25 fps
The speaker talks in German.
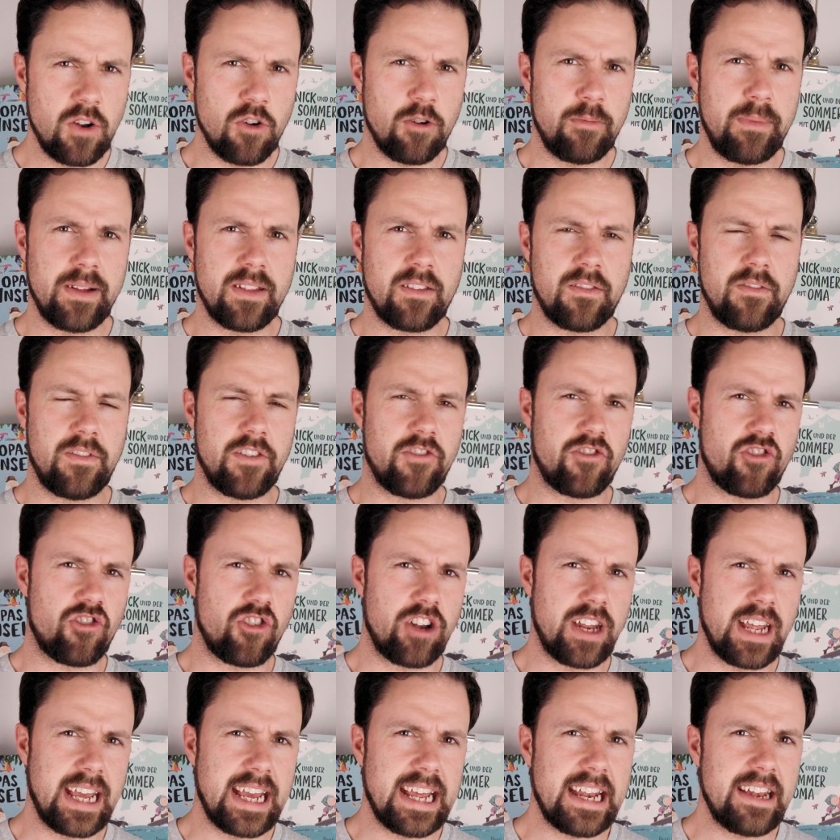wir noch mal zu
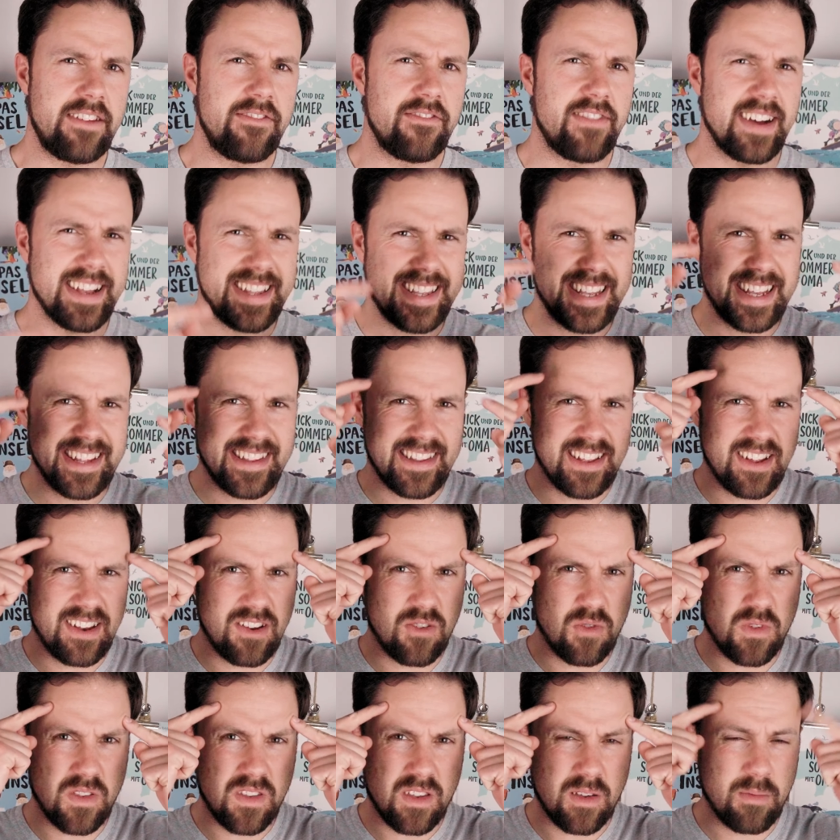verstehen, was jetzt
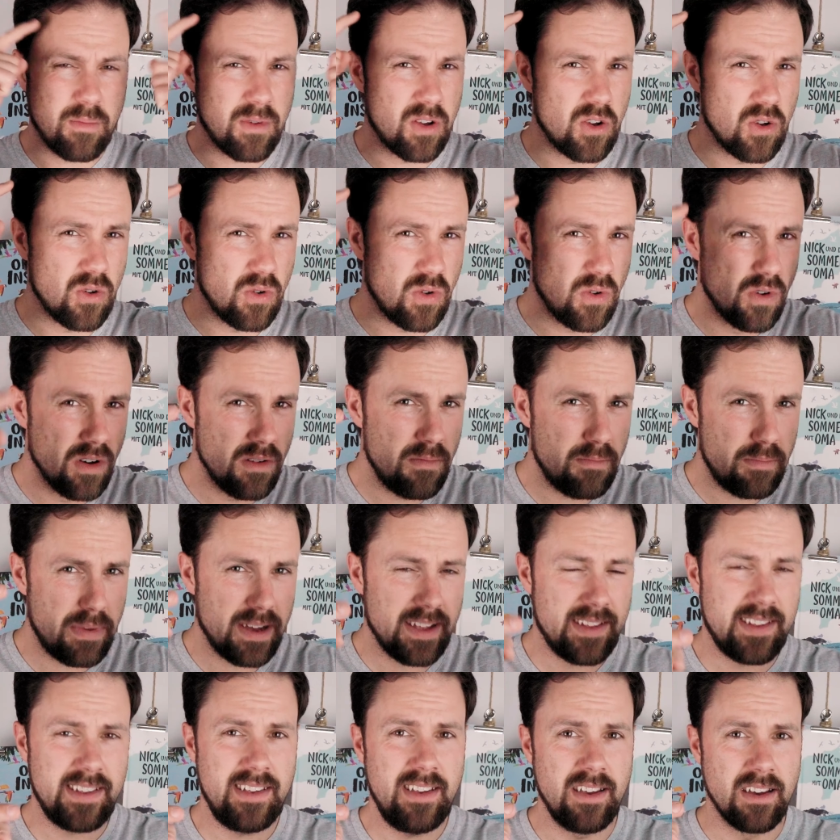in unserem Gehirn
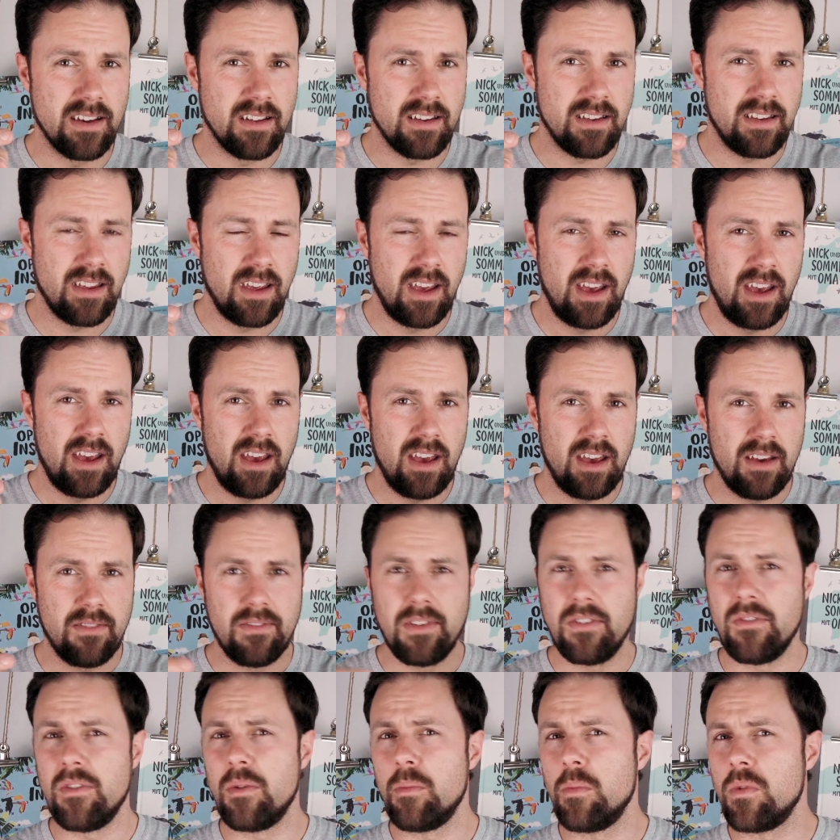passiert,
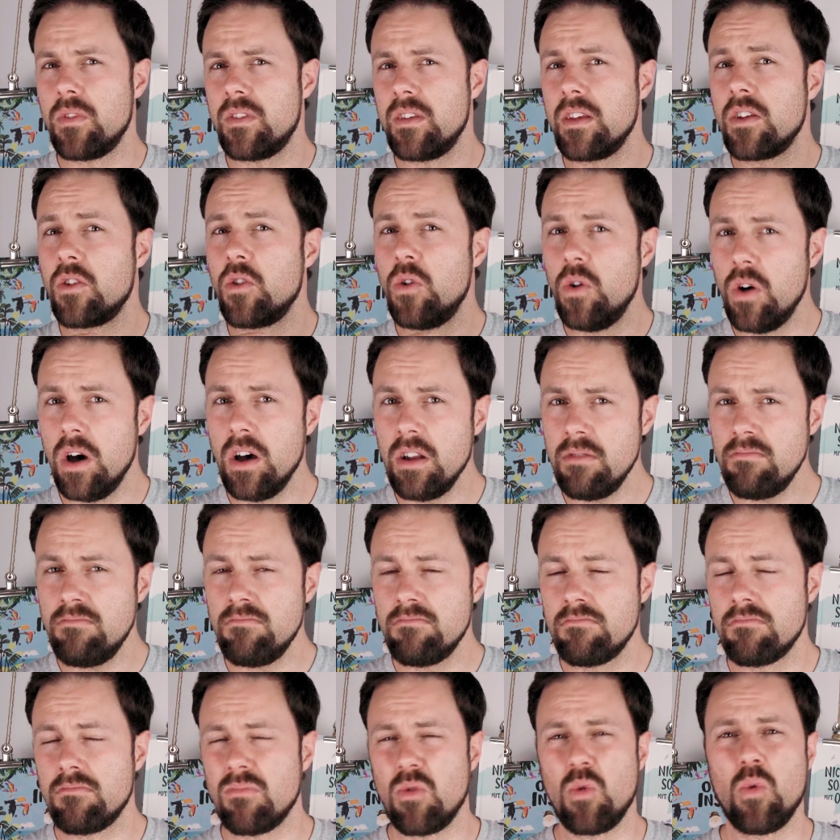wenn wir Musik hören
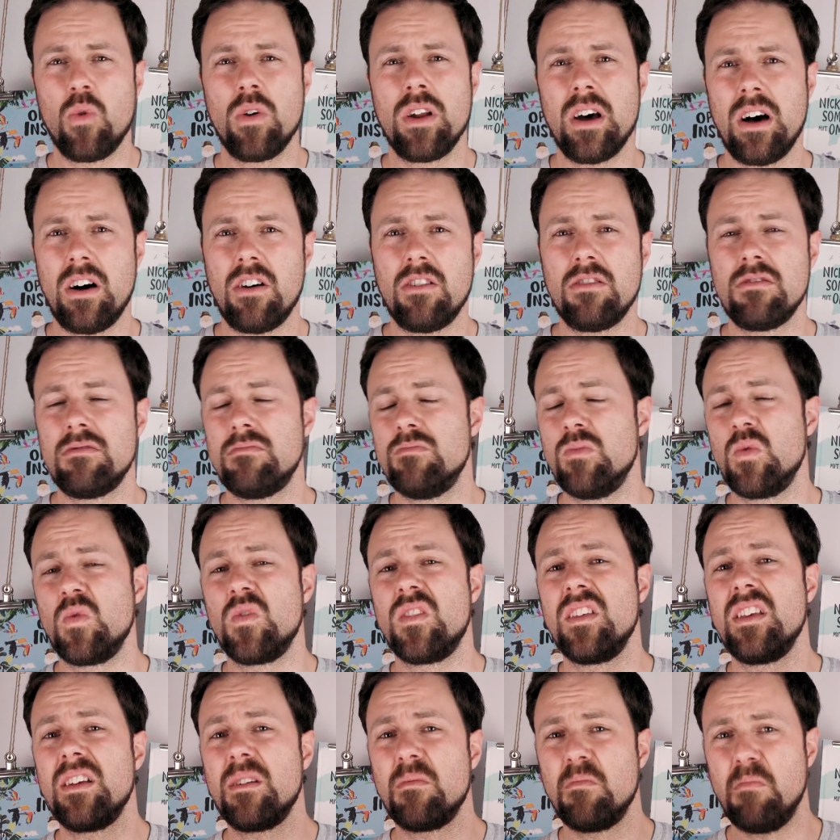oder auch
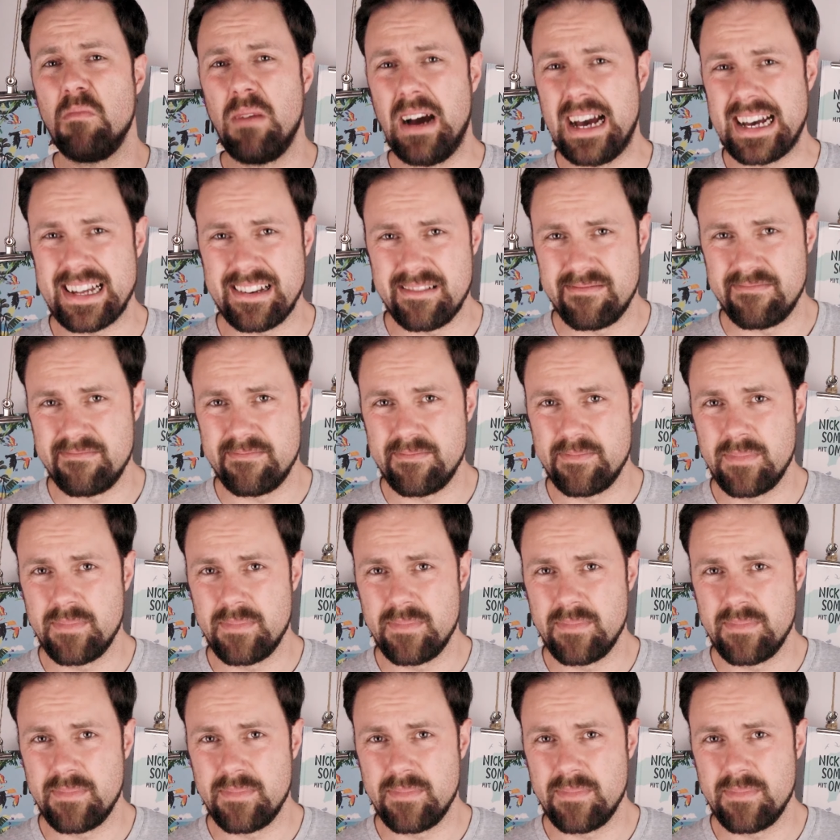Musik machen.